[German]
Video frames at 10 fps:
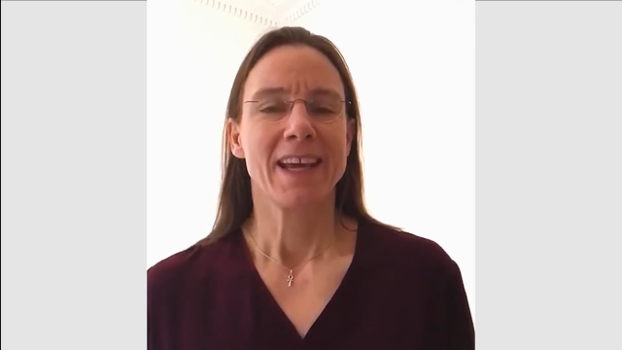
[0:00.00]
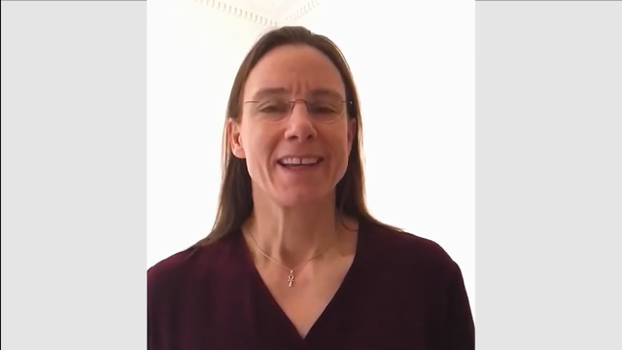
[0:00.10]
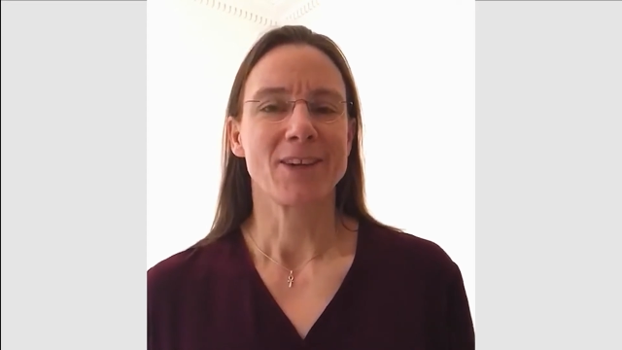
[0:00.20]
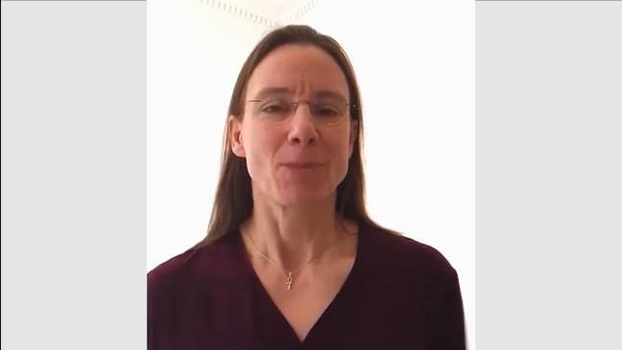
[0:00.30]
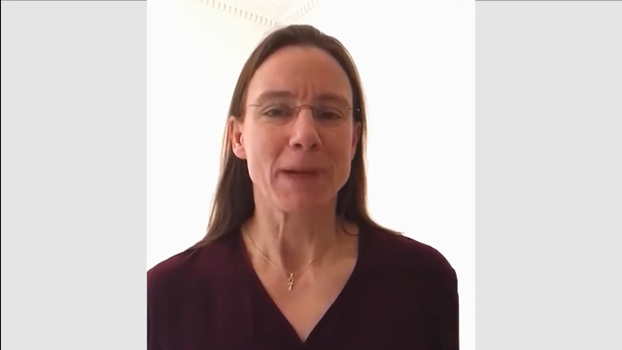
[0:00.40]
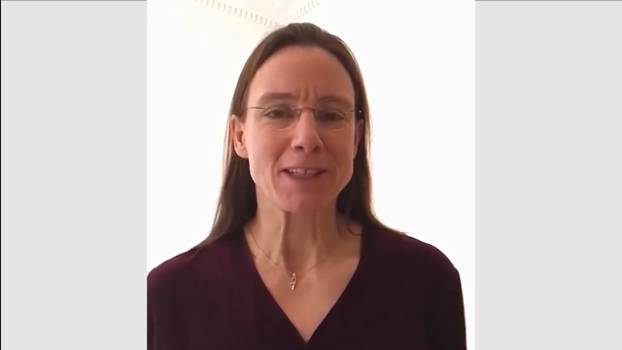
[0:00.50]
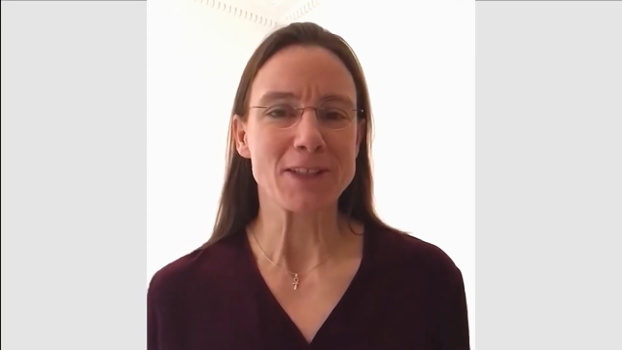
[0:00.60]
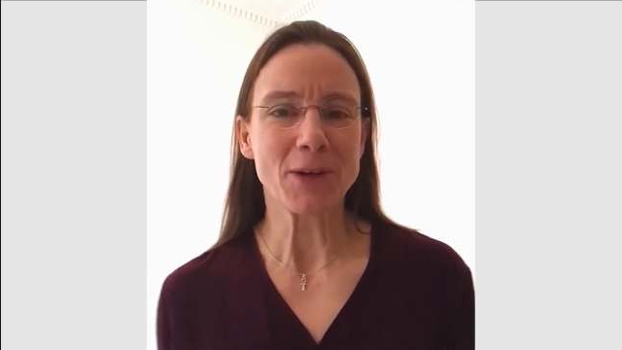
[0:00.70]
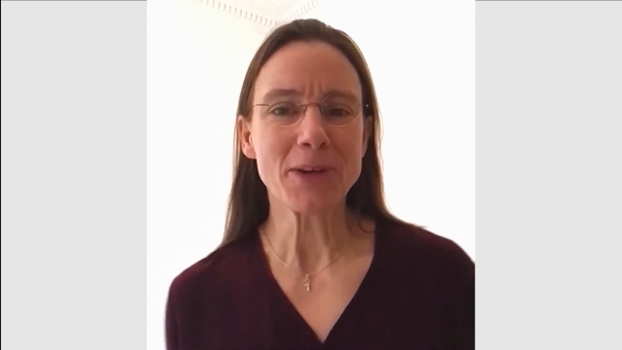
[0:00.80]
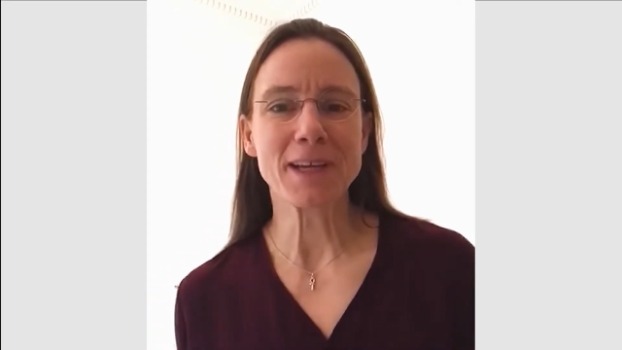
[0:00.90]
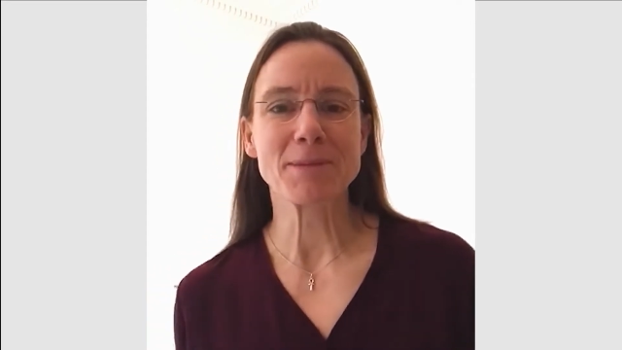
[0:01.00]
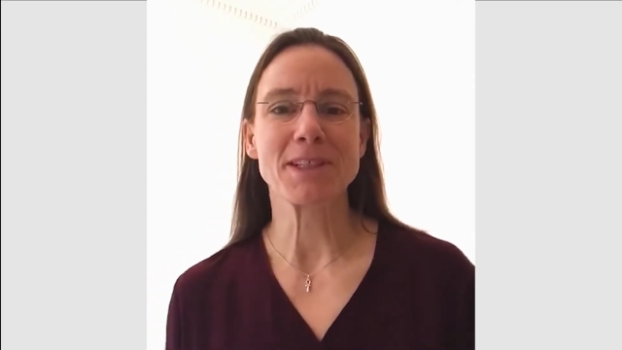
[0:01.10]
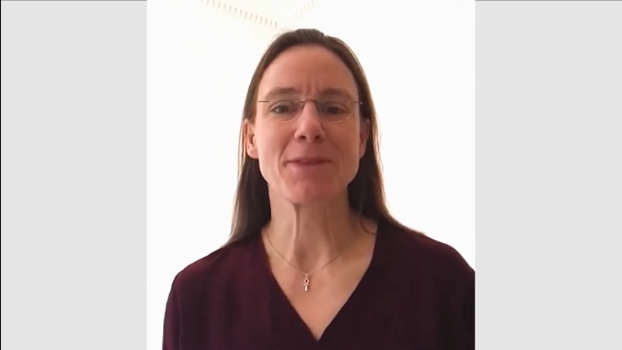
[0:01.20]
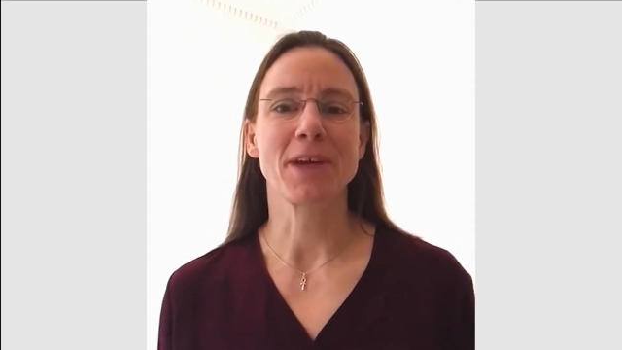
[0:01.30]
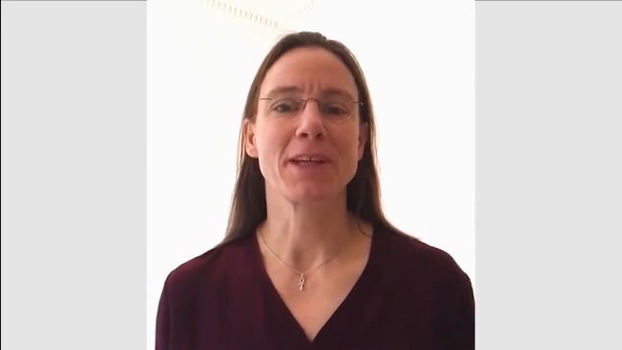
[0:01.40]
Nochmal ganz neu habe ich
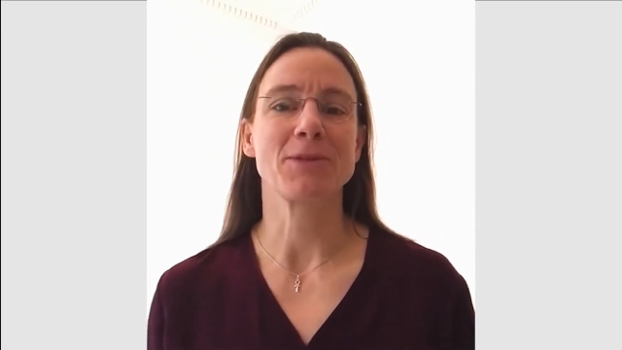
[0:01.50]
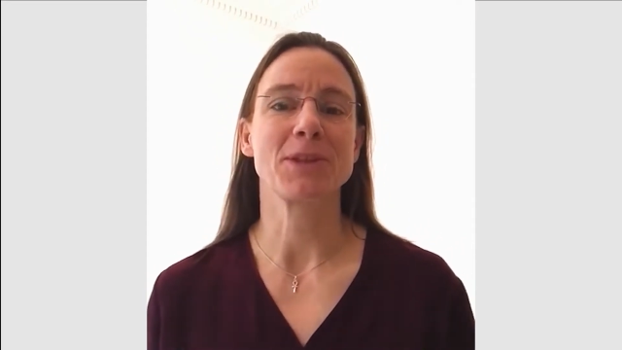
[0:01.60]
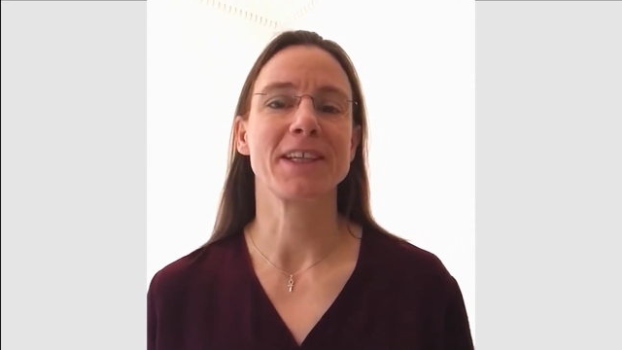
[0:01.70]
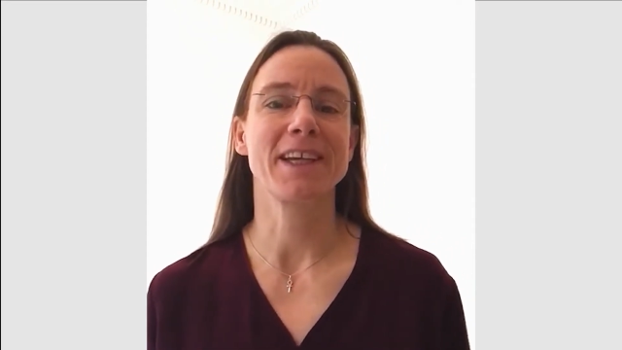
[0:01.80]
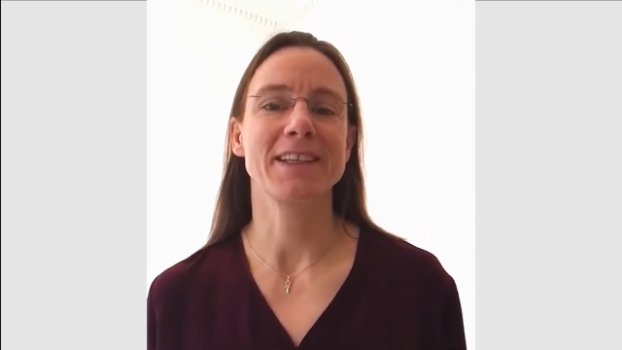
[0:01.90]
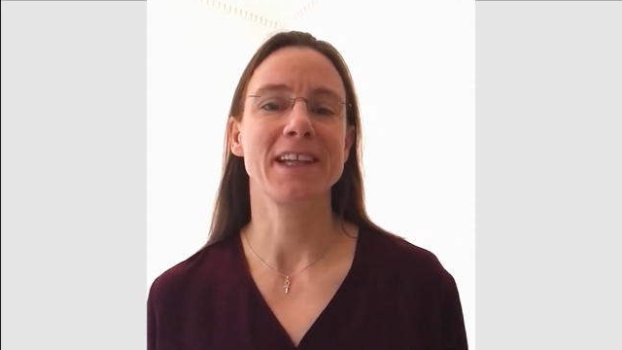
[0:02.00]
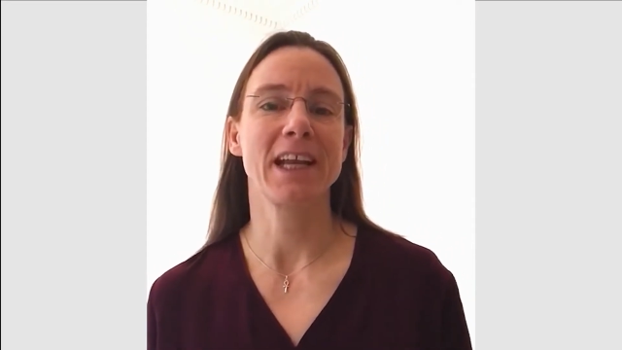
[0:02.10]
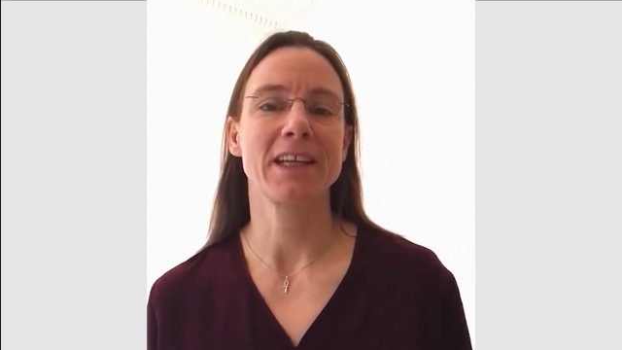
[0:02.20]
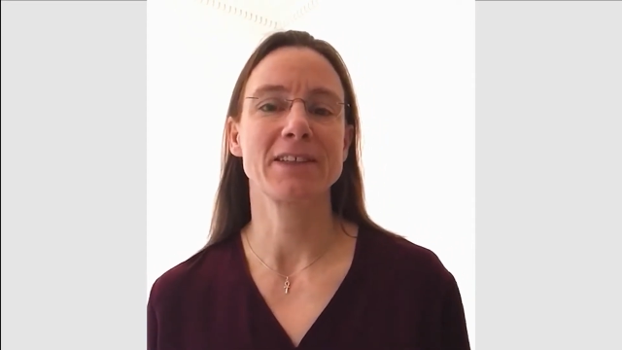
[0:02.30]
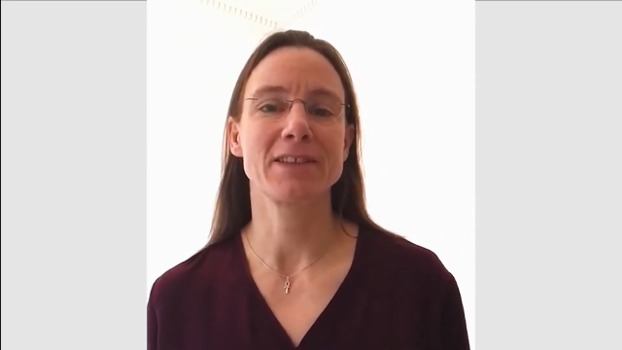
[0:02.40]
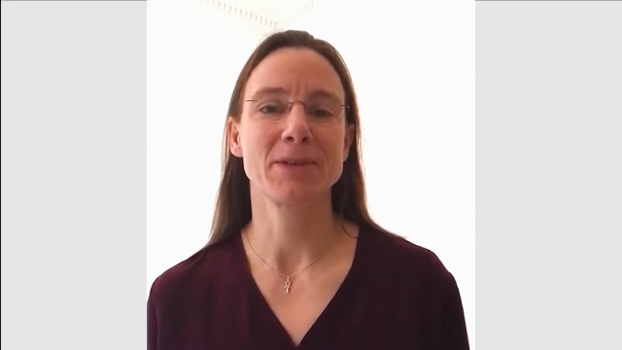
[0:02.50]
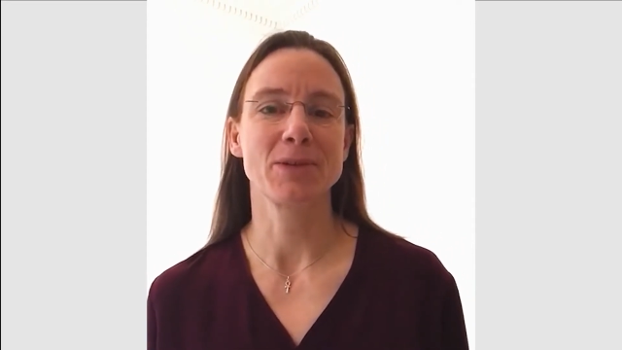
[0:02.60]
die Fernuni kennengelernt